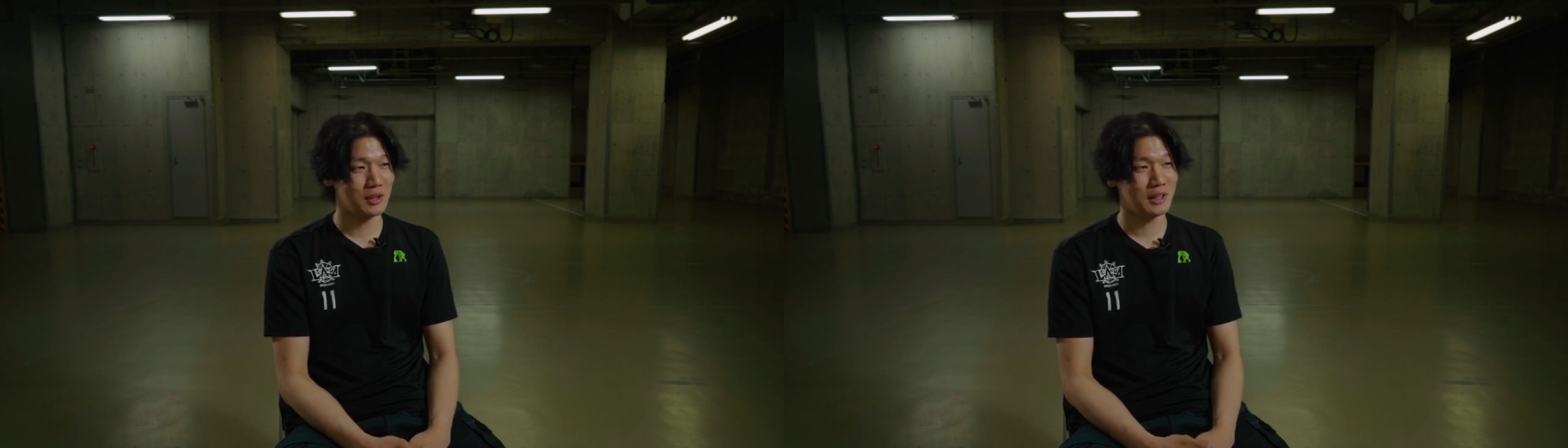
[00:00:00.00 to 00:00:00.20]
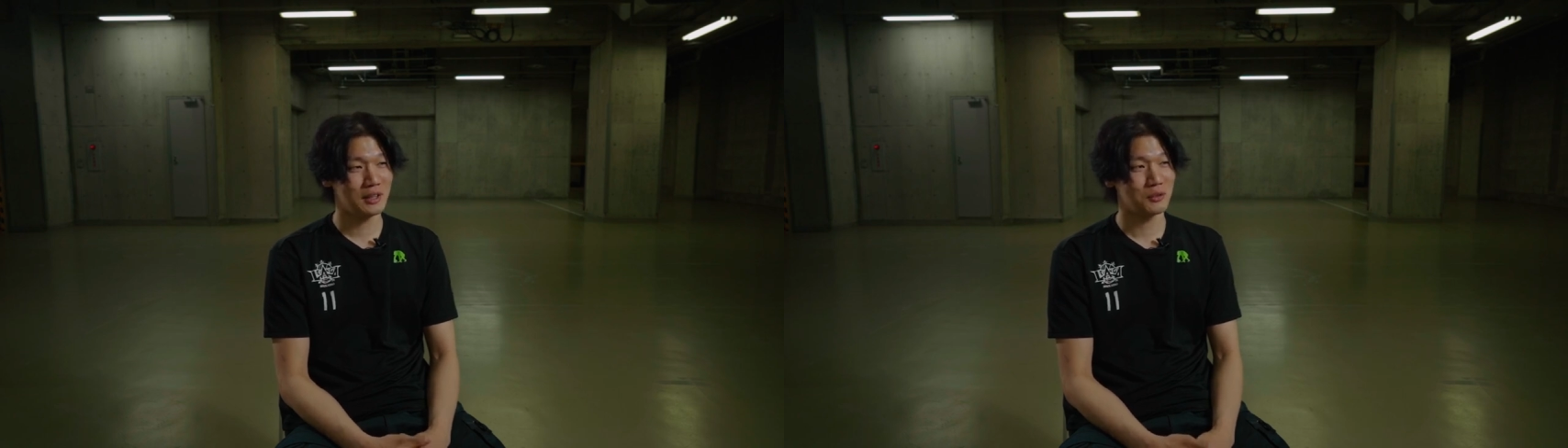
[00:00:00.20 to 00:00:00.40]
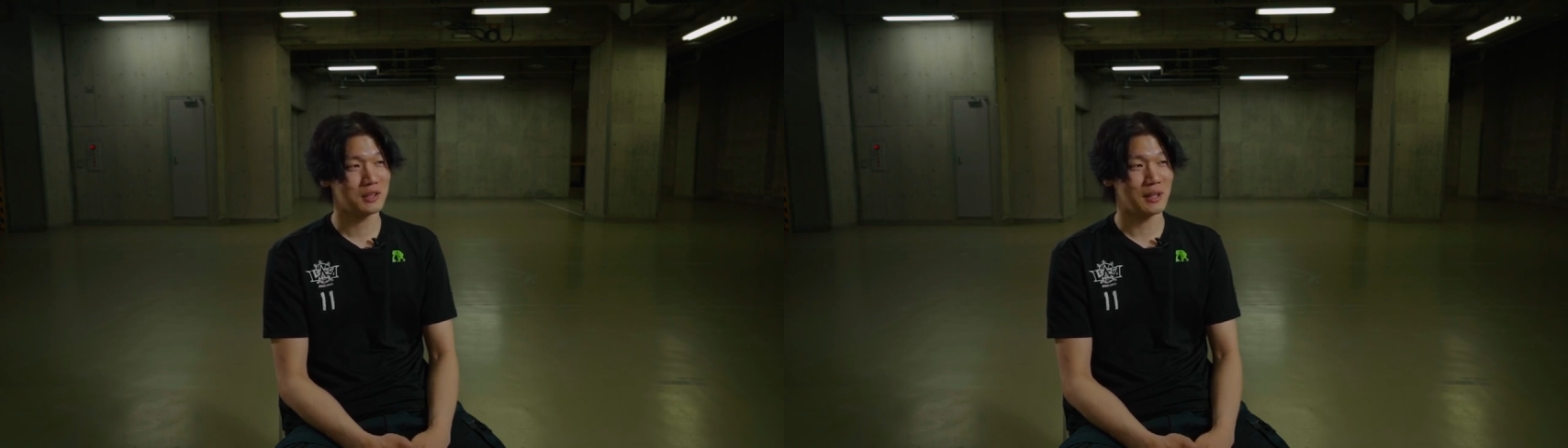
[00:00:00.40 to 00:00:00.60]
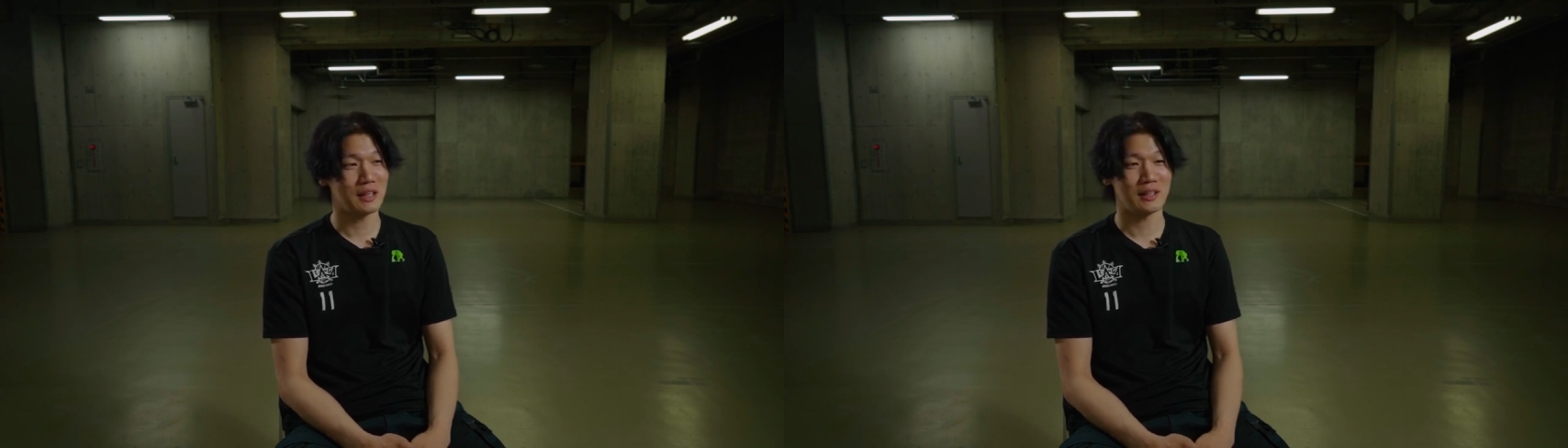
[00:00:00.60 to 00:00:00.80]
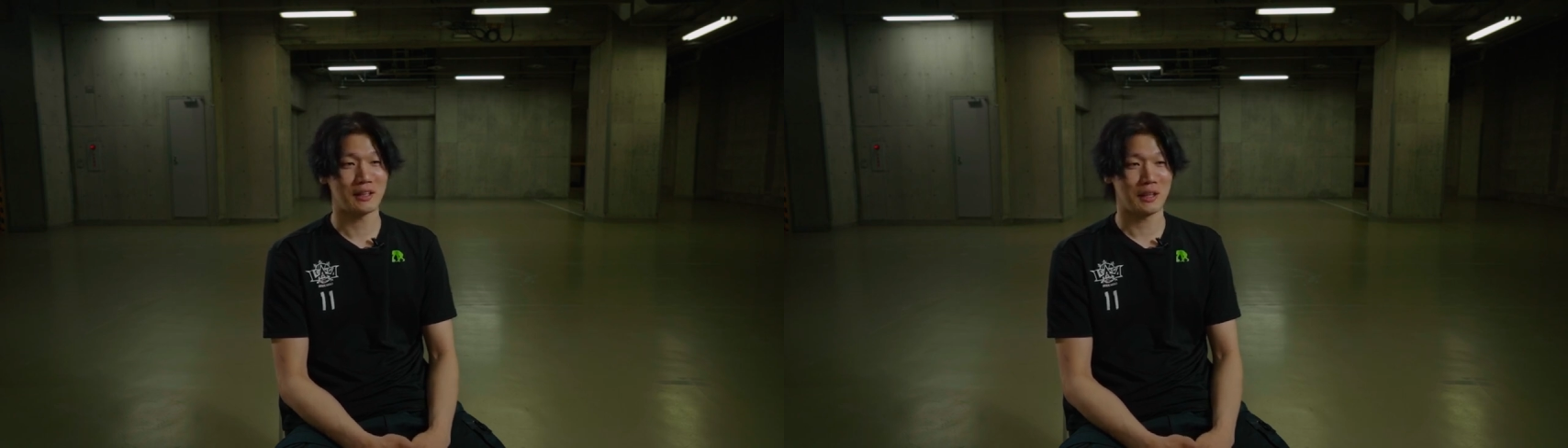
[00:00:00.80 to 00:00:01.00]
れだけはどうしてもや
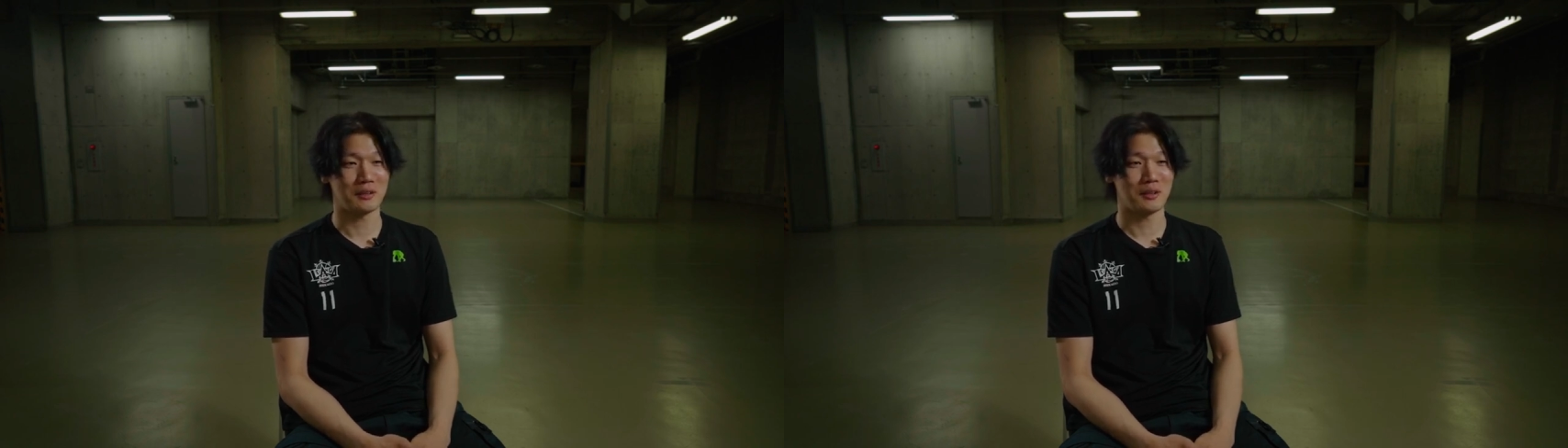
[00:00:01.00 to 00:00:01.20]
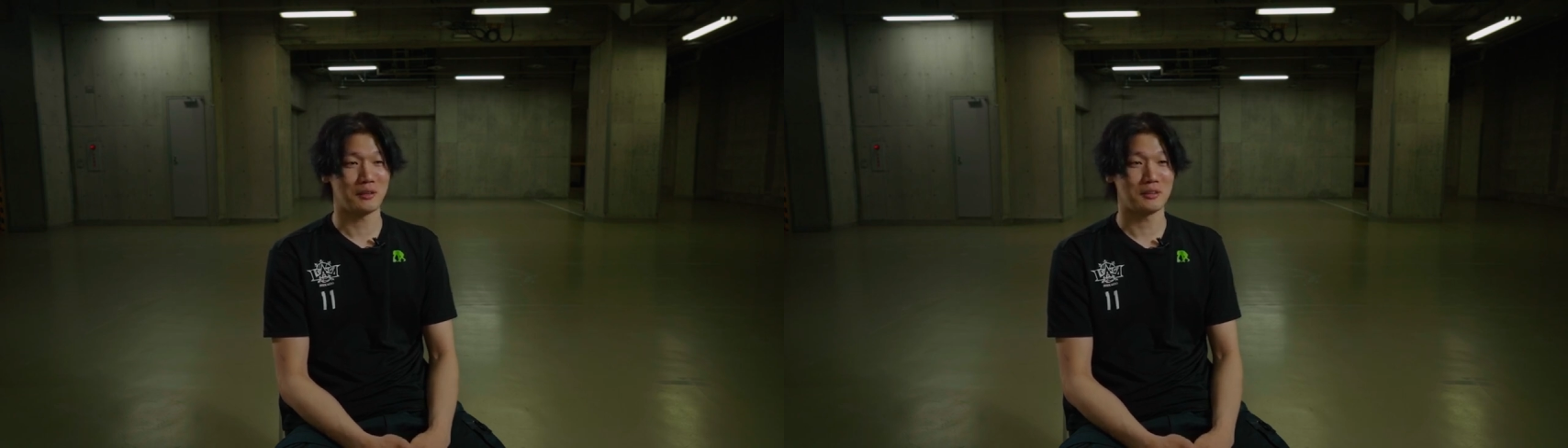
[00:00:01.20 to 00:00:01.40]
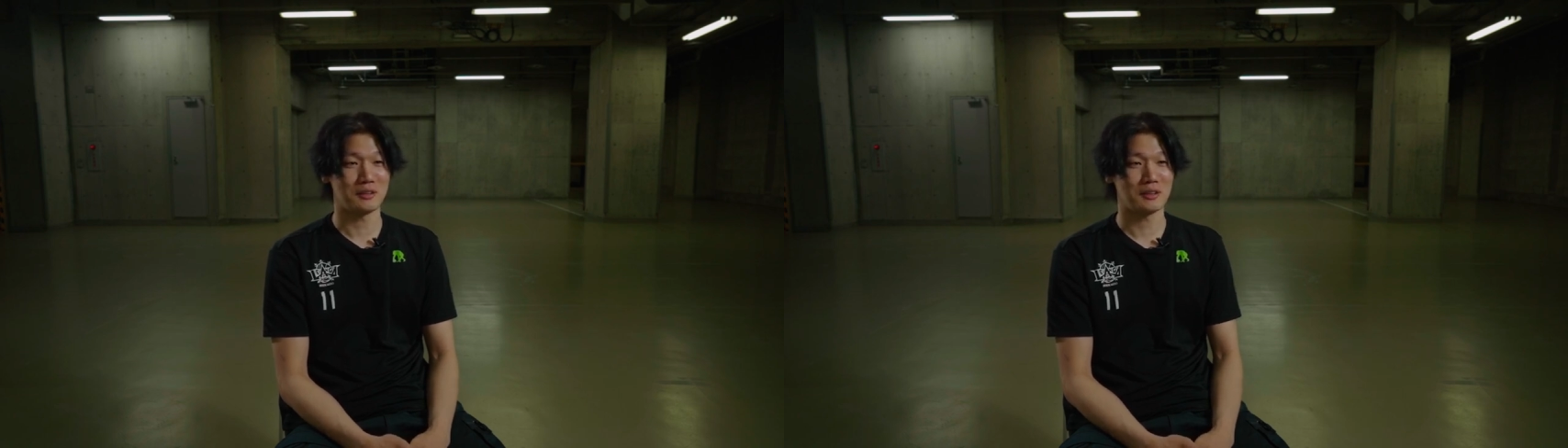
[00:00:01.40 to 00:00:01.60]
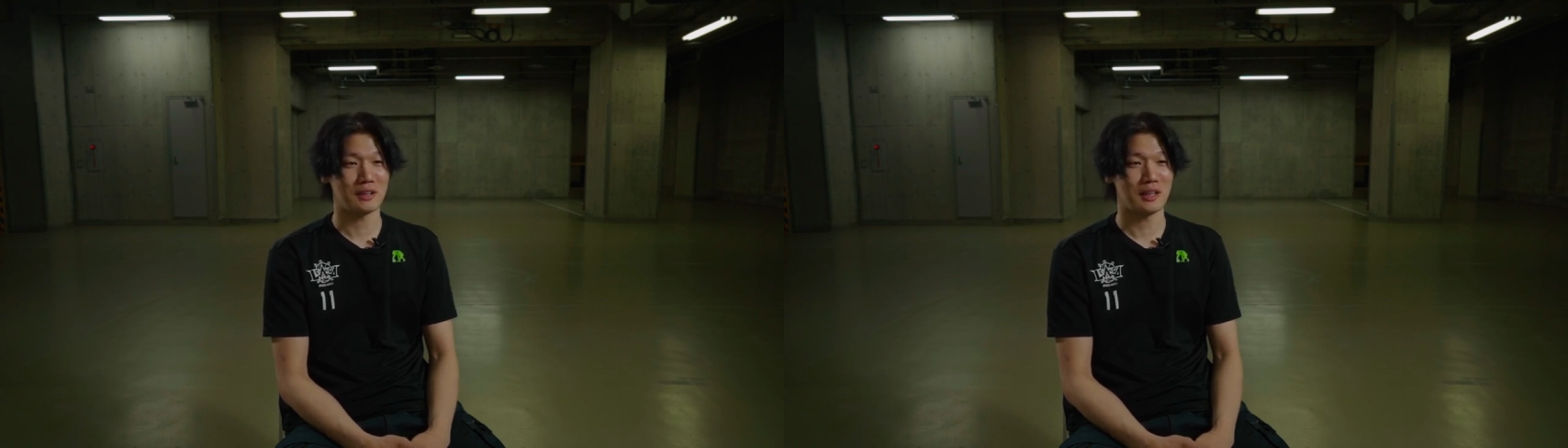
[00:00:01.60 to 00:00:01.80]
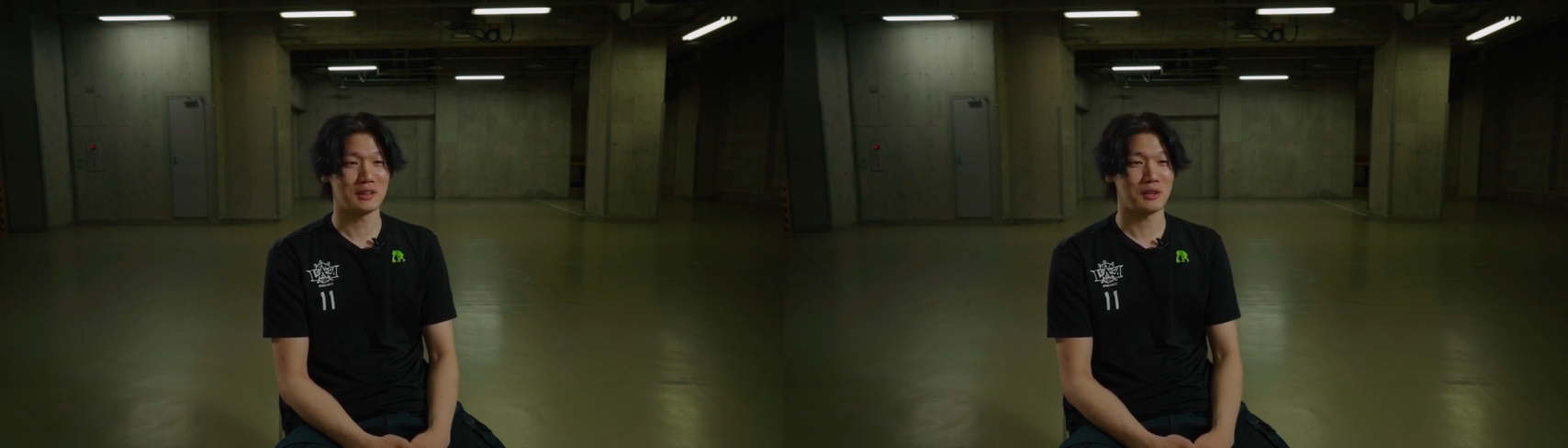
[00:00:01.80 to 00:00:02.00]
りてんだなっていう
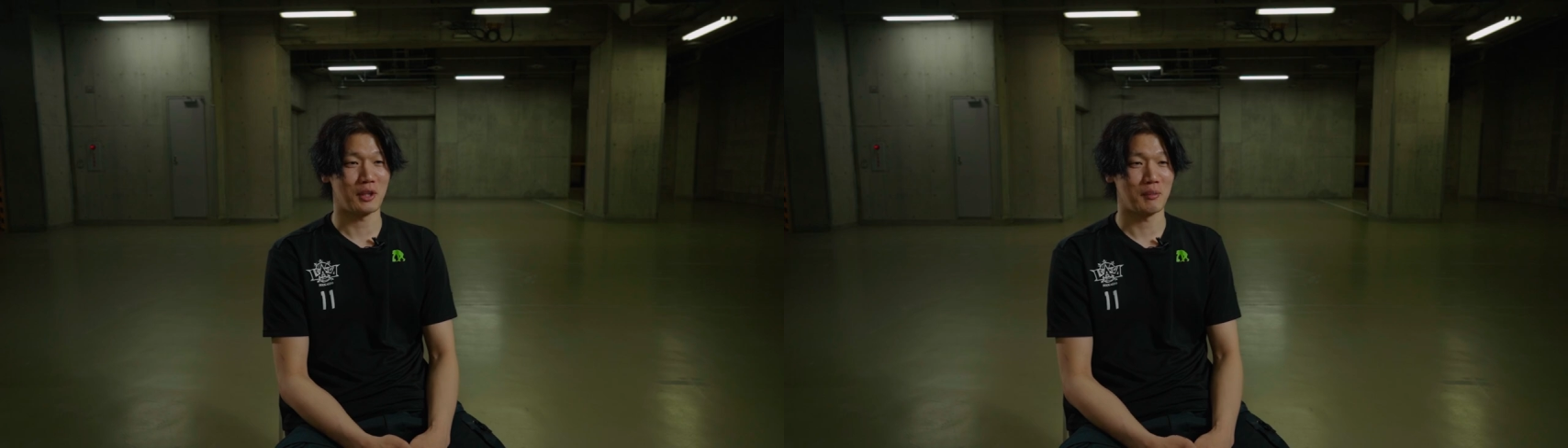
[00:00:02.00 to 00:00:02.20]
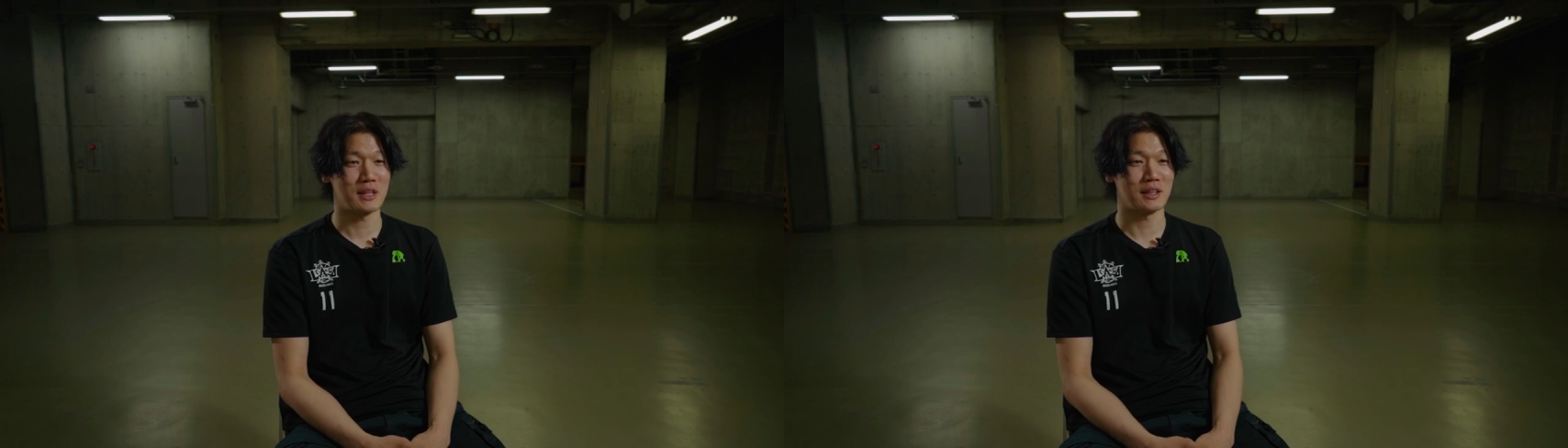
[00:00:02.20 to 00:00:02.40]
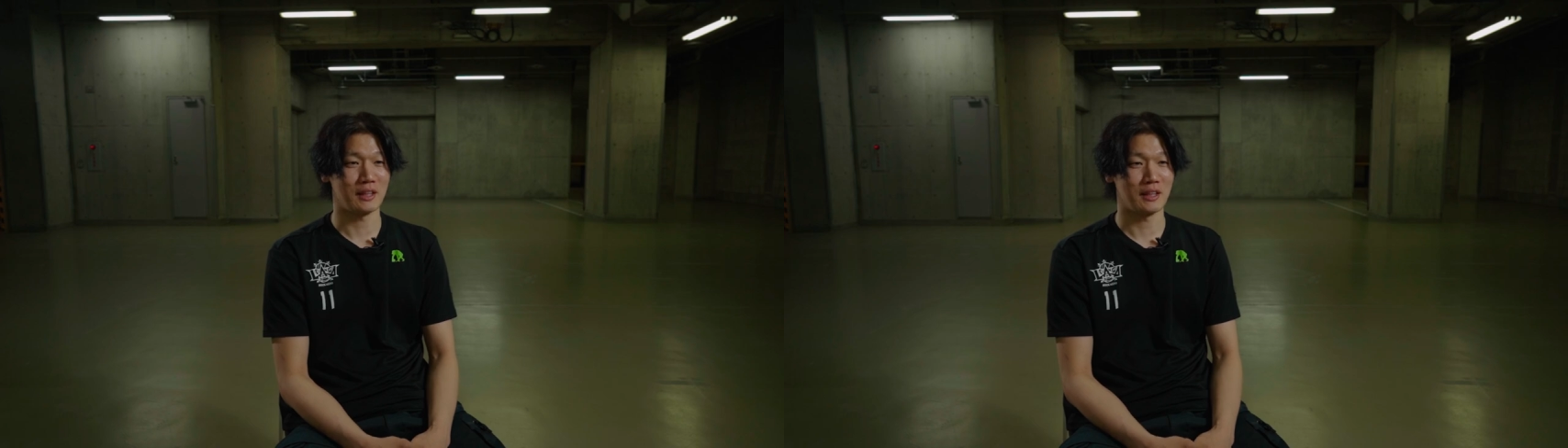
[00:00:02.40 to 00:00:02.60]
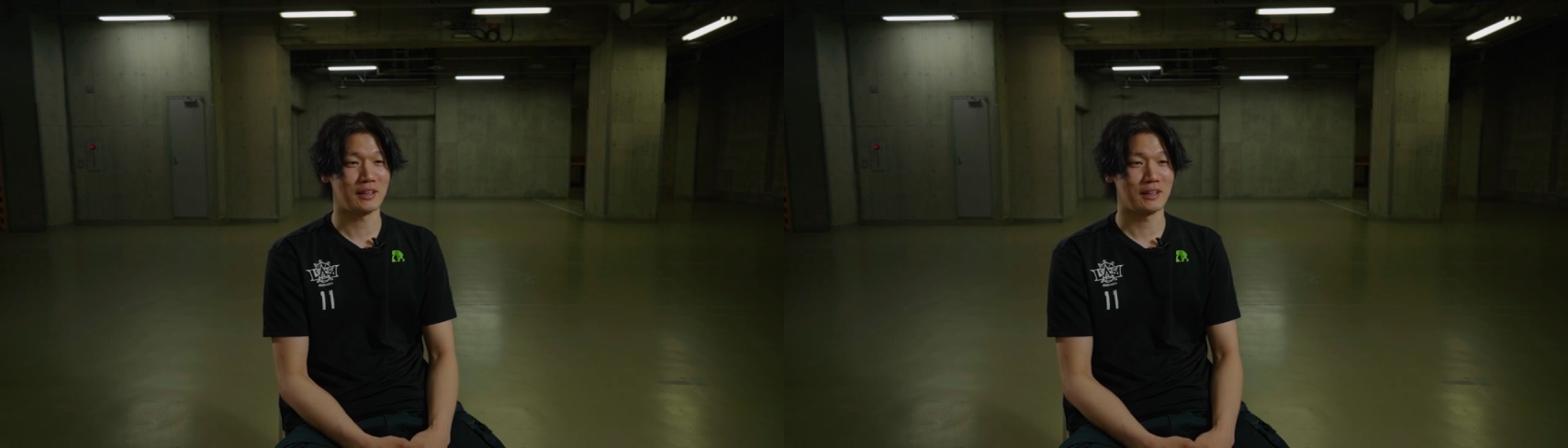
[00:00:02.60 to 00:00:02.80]
感じは受けましたね